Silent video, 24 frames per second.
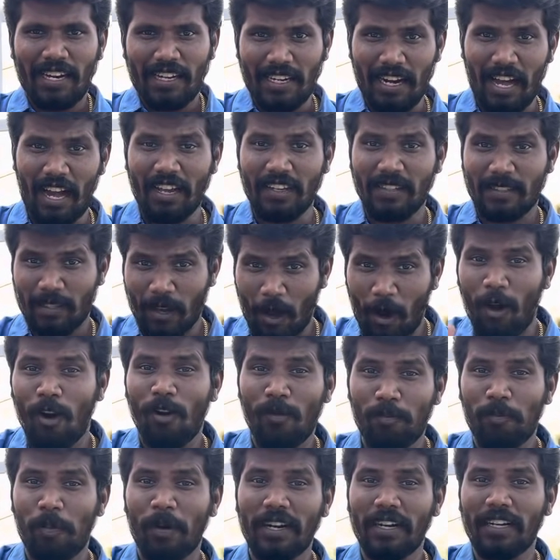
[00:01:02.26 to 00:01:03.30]
நான்
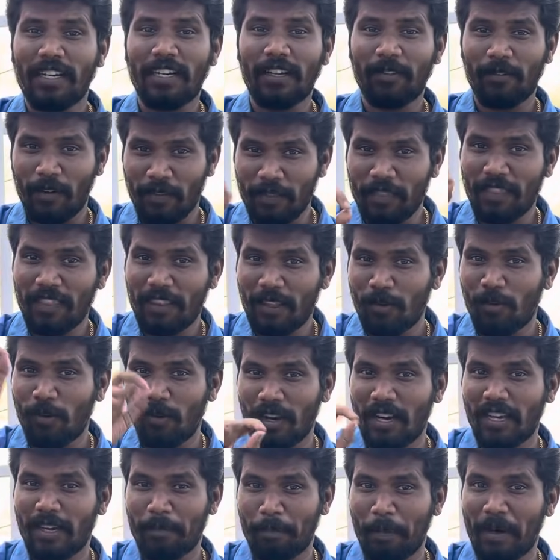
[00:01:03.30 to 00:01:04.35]
சால்வ் பண்ணிட்டு வந்து
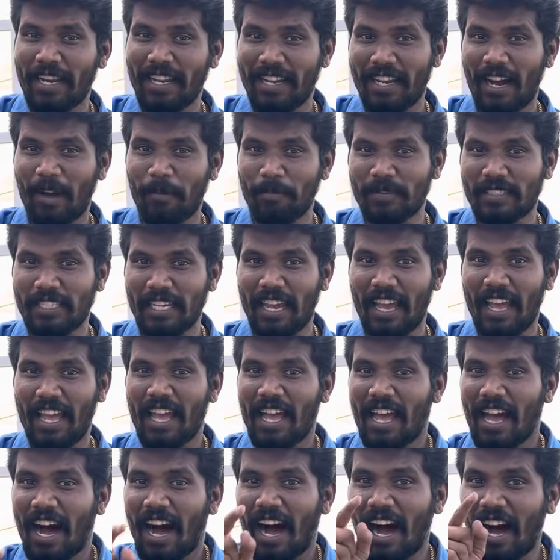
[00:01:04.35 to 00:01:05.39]
உங்களுக்கு பண்ணி காமிச்சேன்
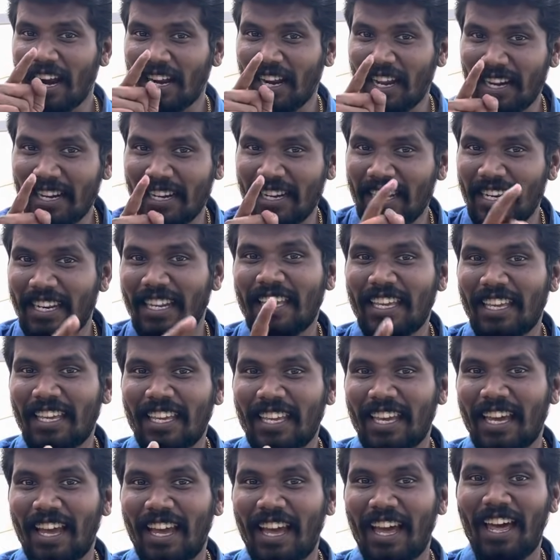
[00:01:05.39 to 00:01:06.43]
ஆனால்
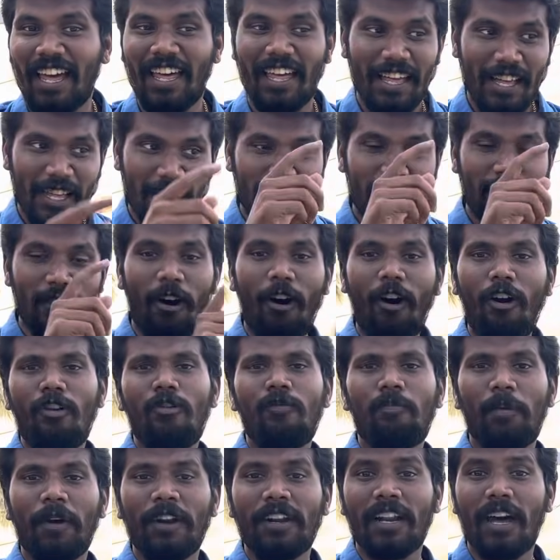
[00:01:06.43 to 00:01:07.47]
நீங்கள்
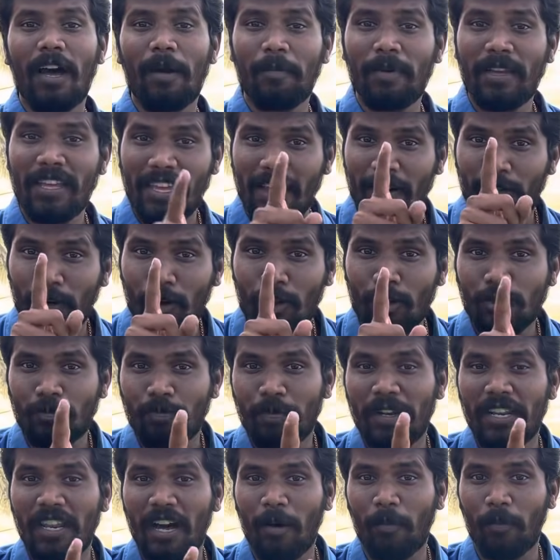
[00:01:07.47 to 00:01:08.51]
சால்வ் பண்ணாமல் எவ்வளோ
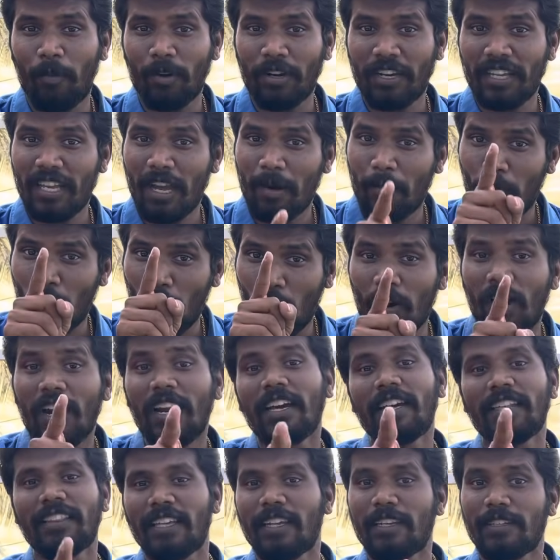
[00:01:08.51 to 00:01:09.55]
ஸ்பீடாக போட்டிங்க அப்போ
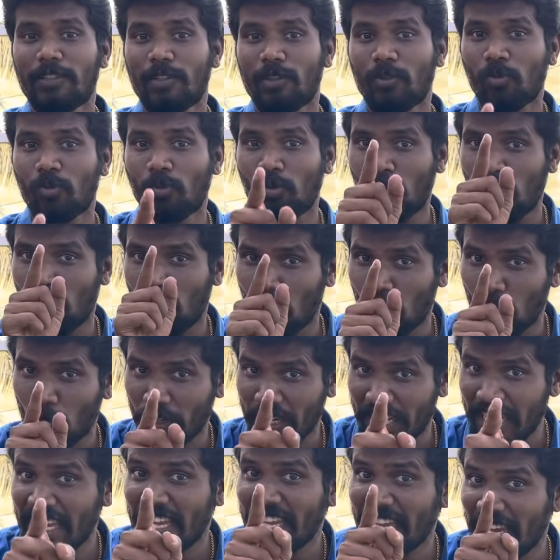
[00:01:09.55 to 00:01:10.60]
உங்களுக்கு தெரிஞ்சிருக்கும்
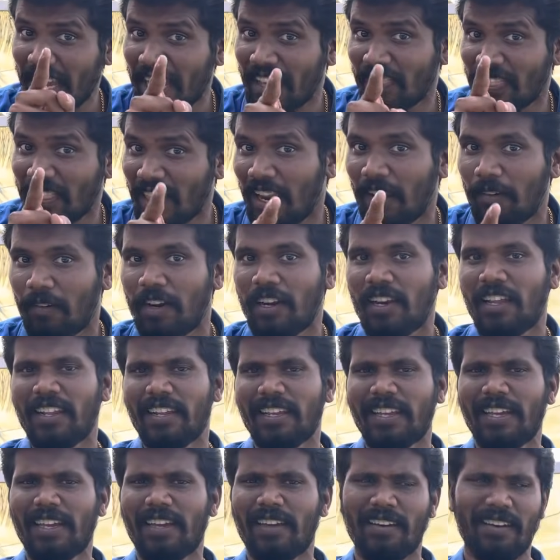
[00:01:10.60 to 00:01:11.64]
நீங்கள் எந்த லெவலில்
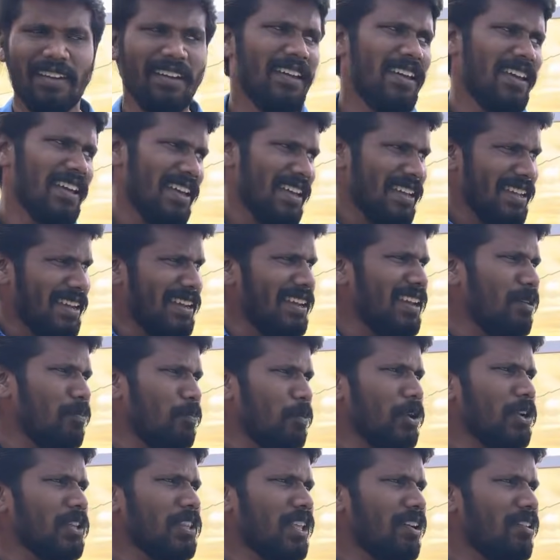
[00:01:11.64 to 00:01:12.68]
இருக்கீங்கன்னு என்னை
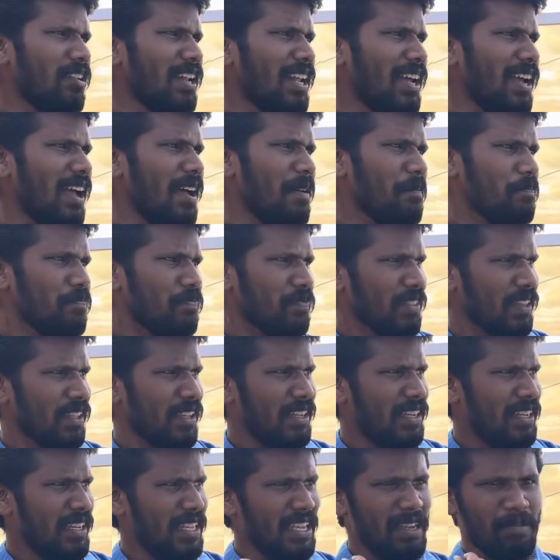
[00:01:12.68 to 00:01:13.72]
பொறுத்தவரை
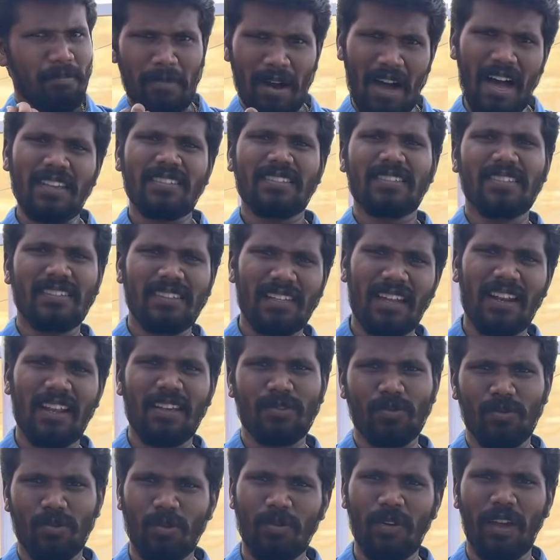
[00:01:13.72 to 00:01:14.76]
நீங்கள் மாசுன்னு தான்
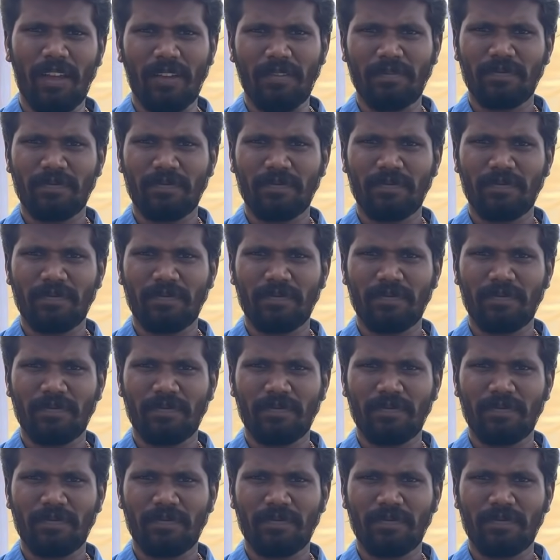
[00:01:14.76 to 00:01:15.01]
நான் சொல்லுவேன்